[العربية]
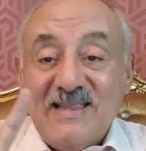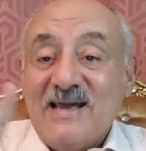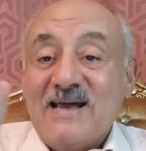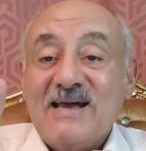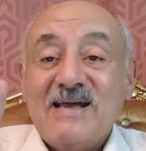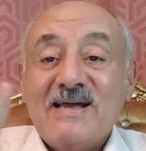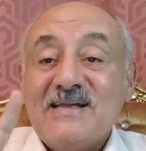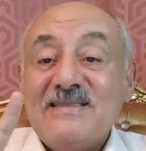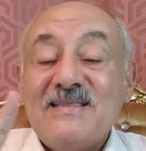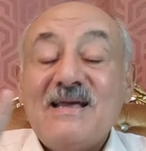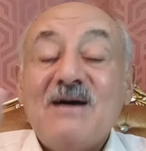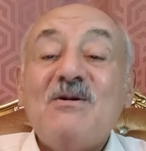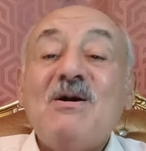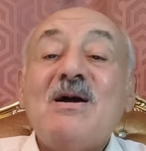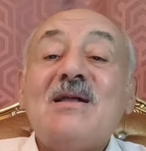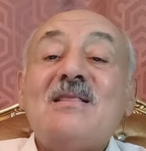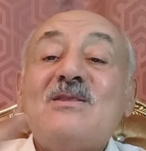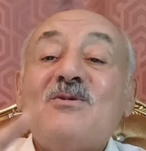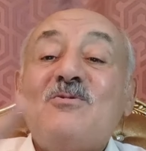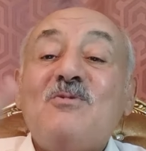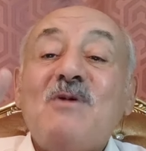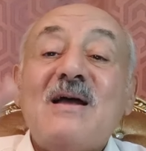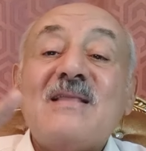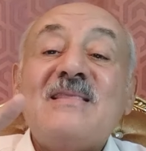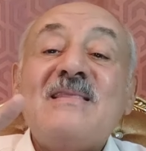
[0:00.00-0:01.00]
لا ده
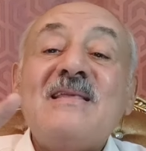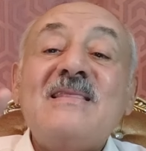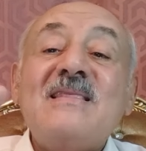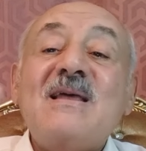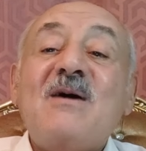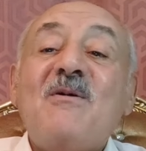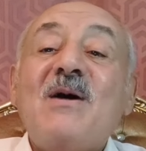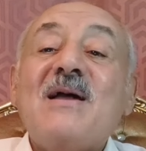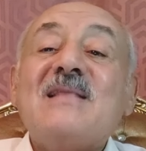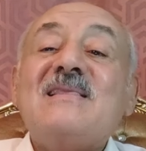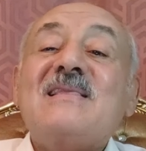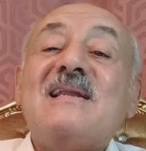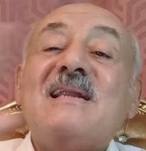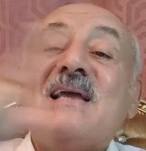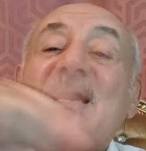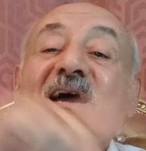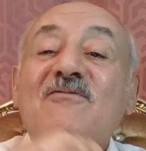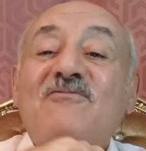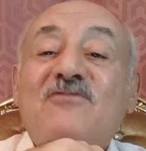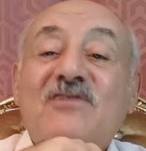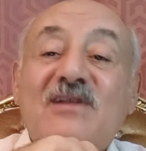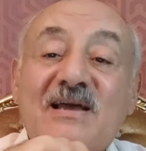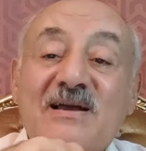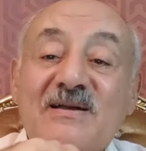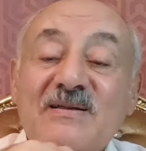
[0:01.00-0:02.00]
وقت وقت ده وقت
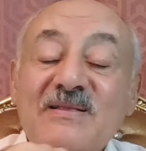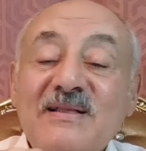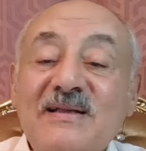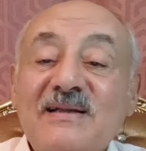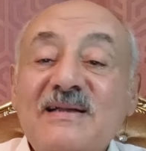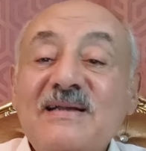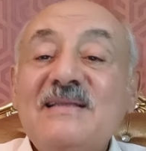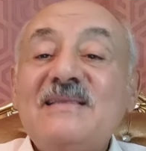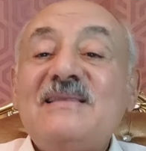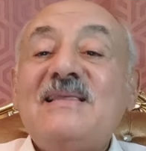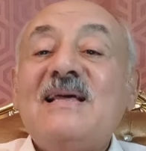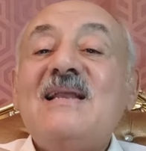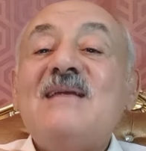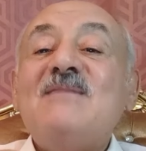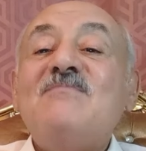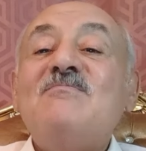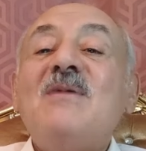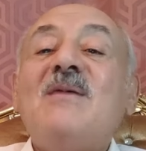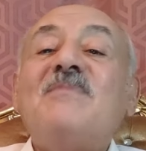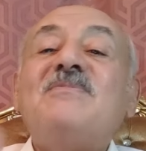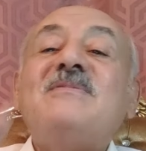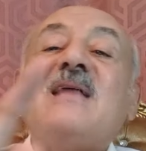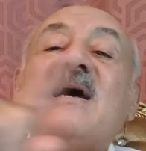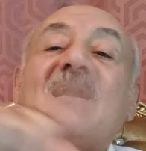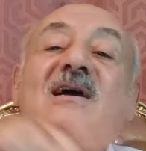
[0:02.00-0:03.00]
الغفله انت
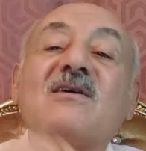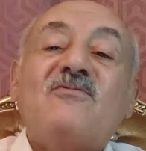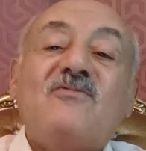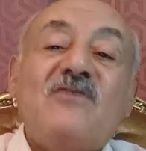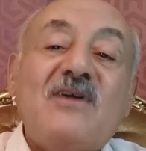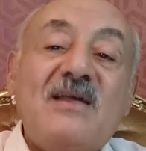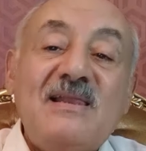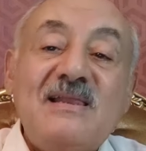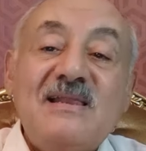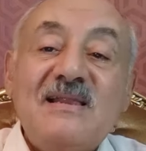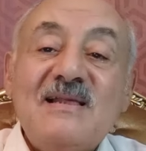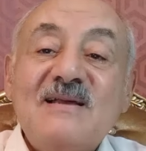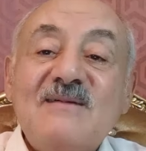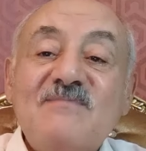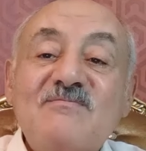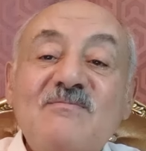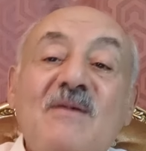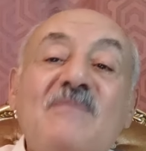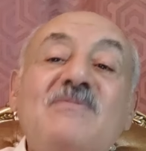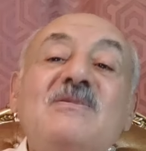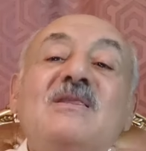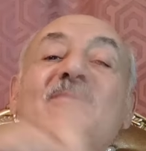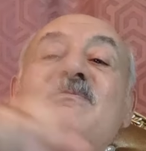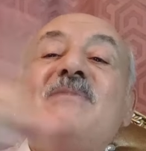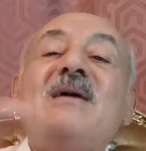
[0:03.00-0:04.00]
لما بتغفل ما
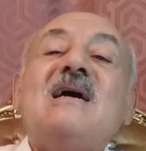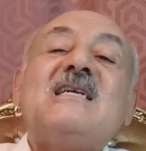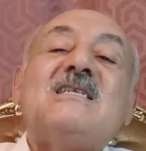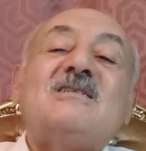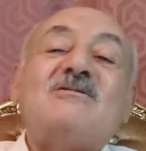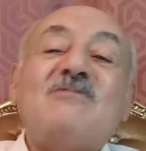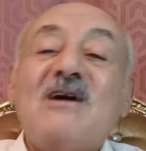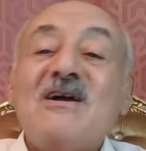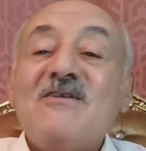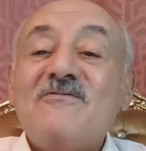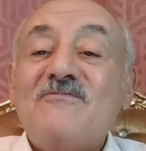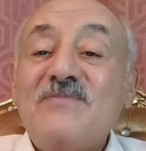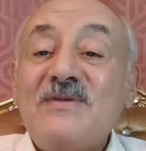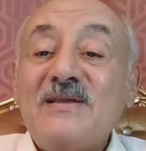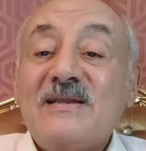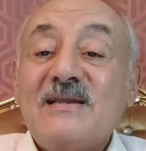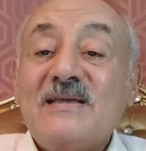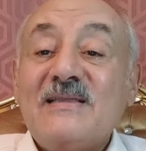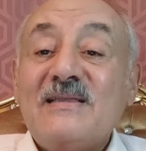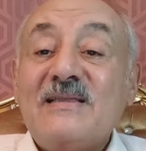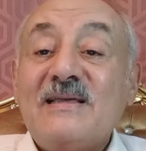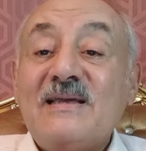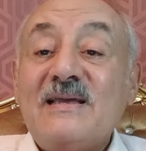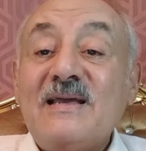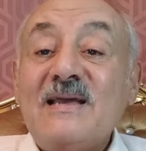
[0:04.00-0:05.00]
بتبقاش واقف بين
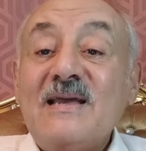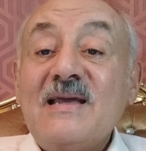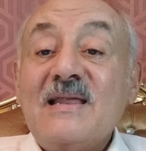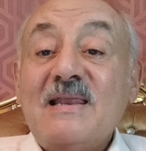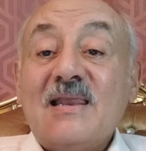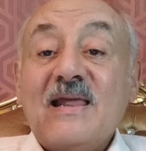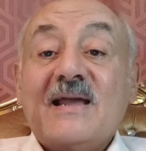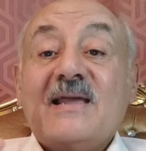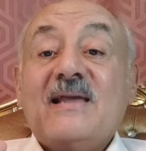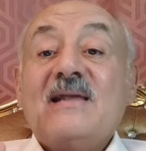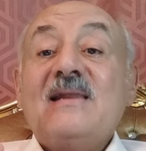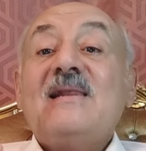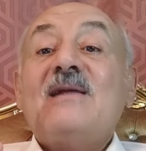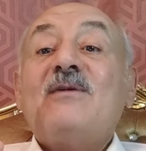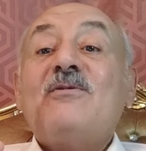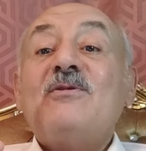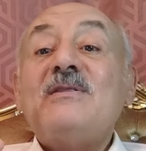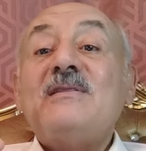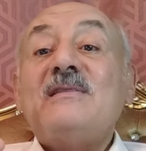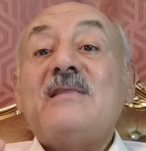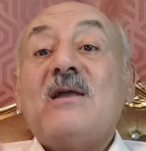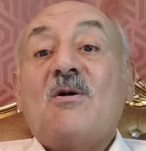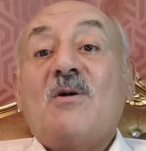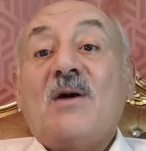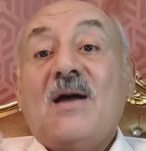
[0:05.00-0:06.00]
ايدي لكن لو
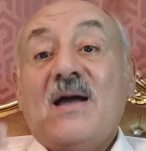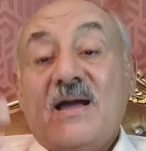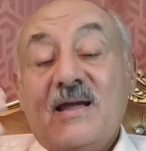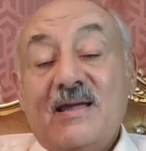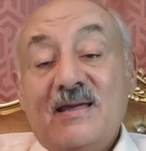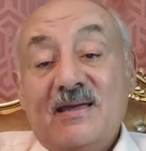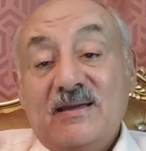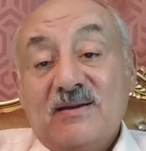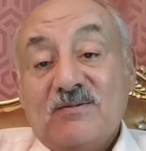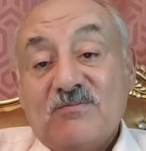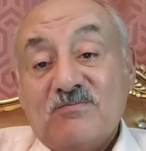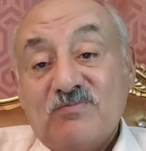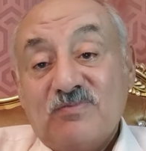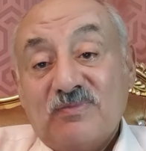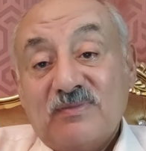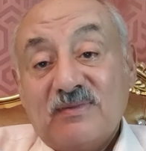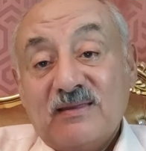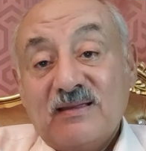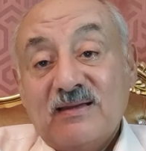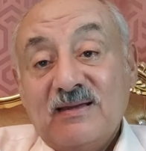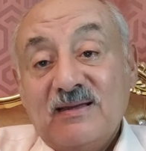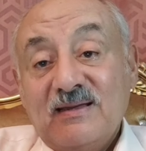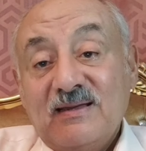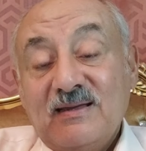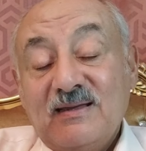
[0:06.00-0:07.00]
انت واعي
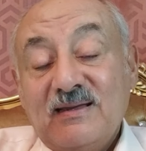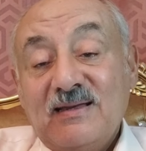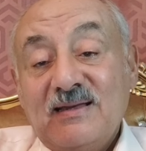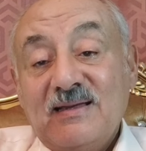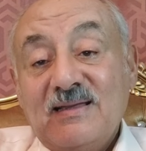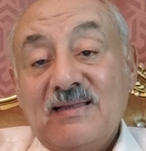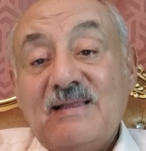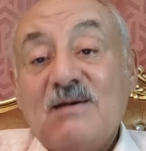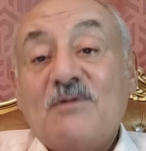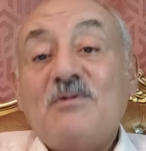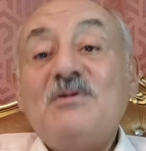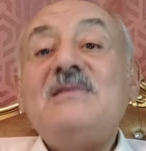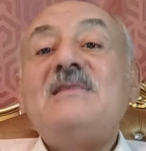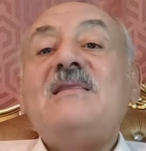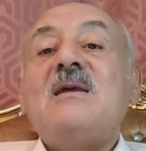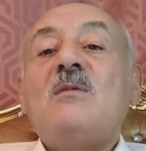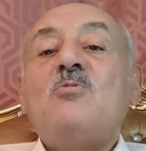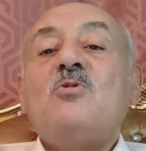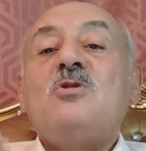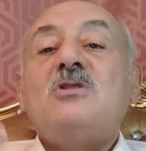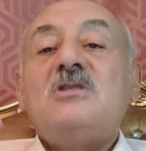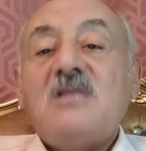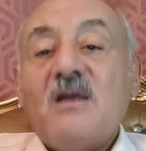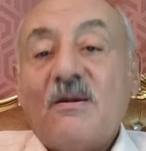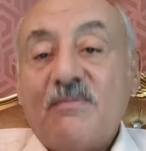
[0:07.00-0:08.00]
لو انت
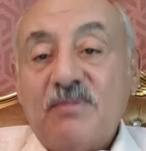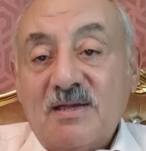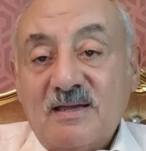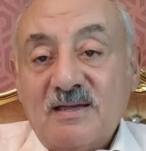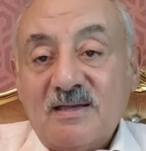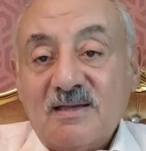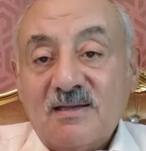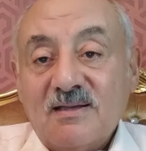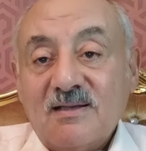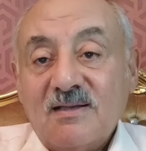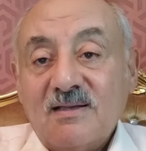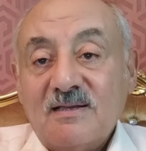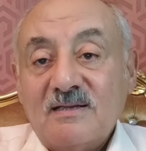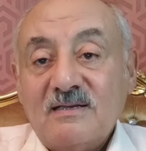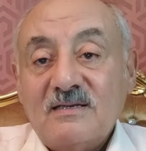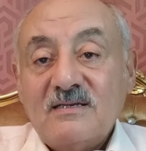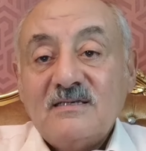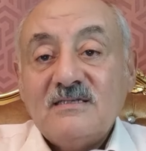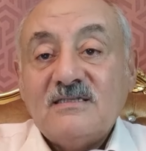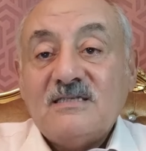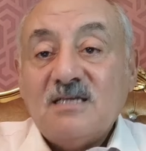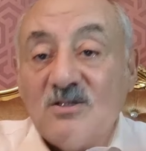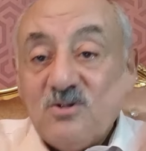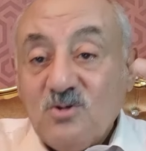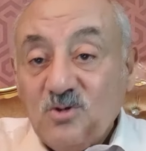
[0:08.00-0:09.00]
منتبه
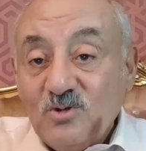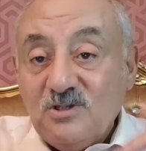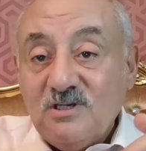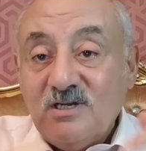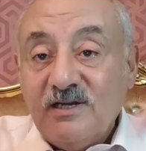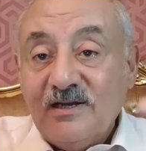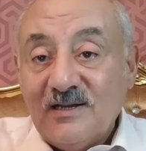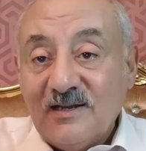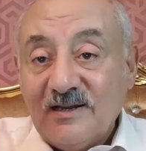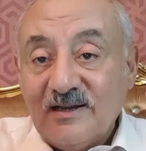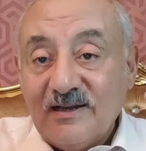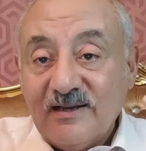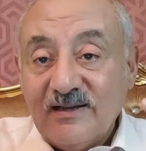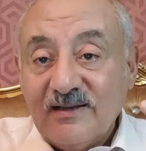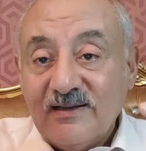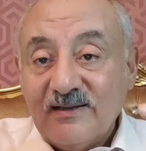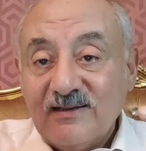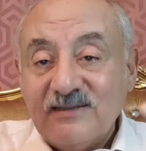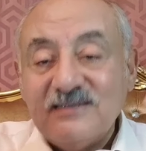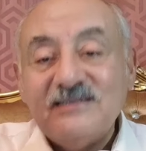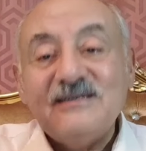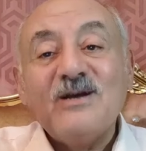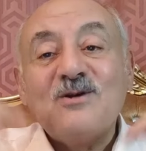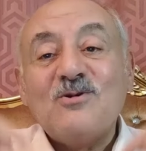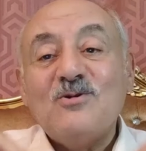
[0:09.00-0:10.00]
ستدرك
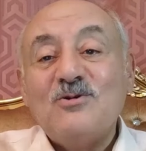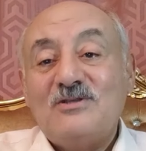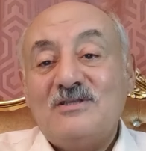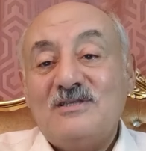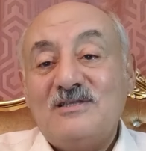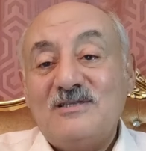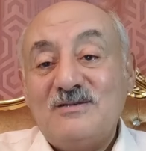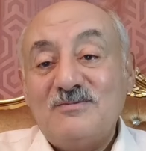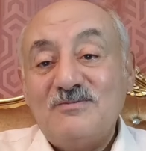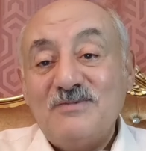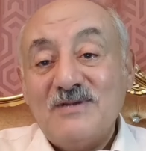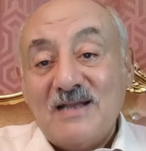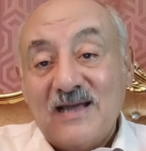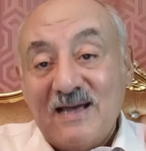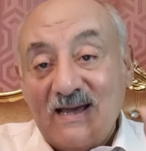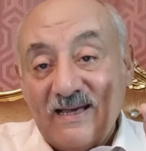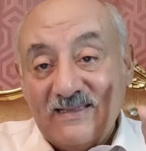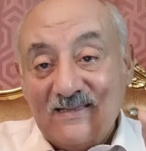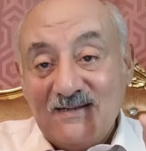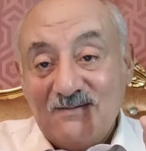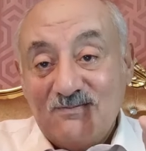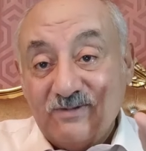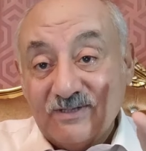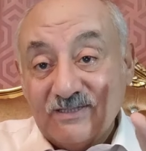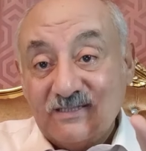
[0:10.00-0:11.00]
اذا كنت من
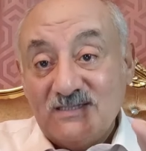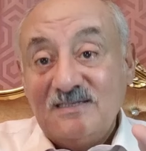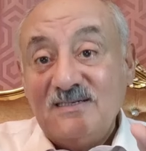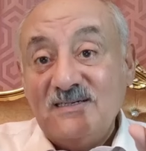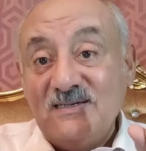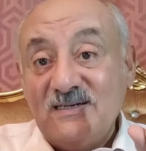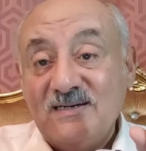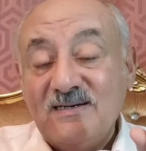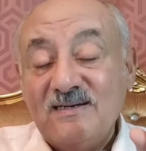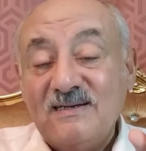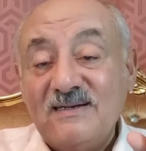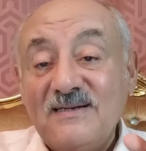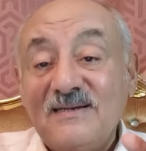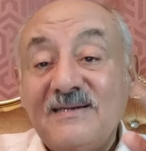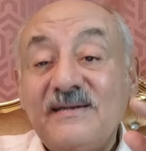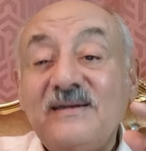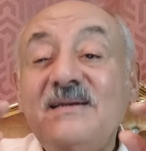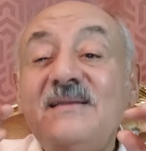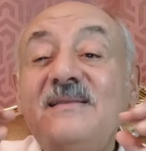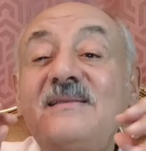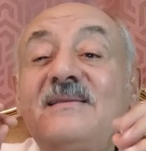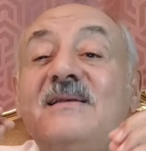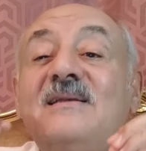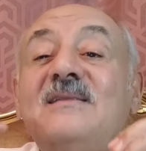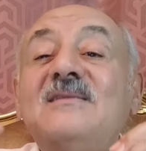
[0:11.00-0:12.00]
اهل البصيره
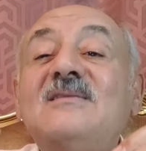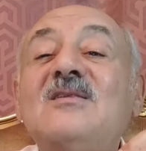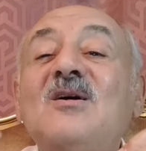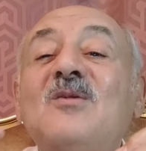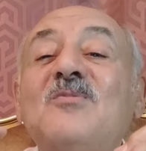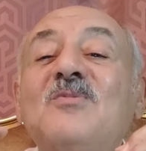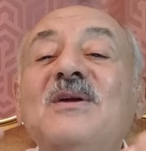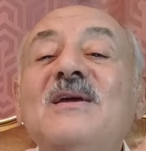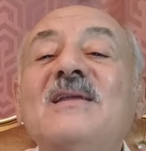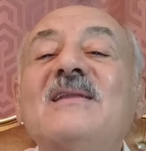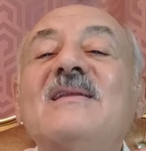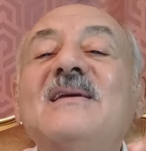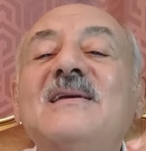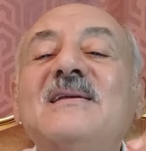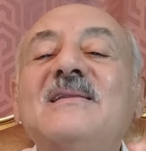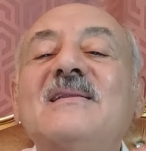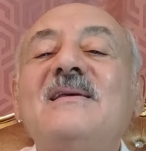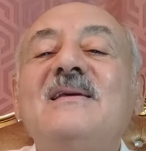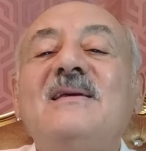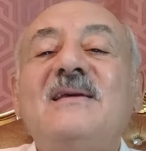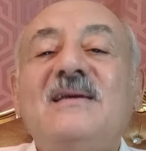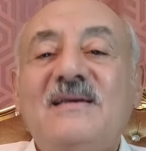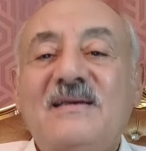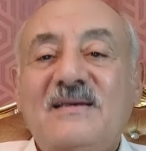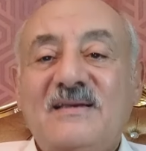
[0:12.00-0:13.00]
ان انت بين
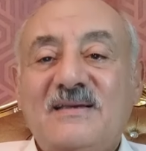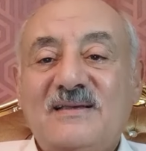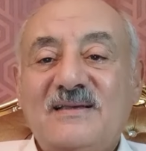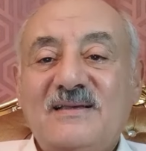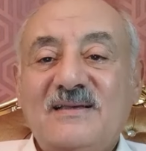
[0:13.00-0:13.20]
ايديه